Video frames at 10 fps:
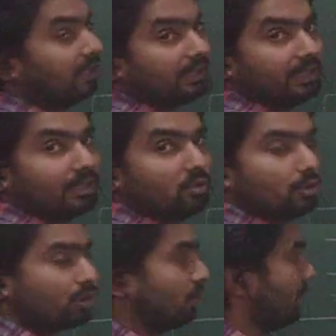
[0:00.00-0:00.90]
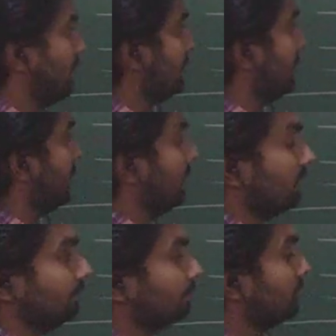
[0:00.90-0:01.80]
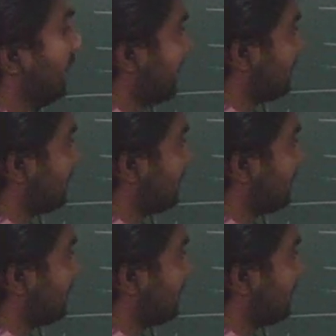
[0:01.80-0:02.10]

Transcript: रही यार ये गोस लो से क्या है ऐसा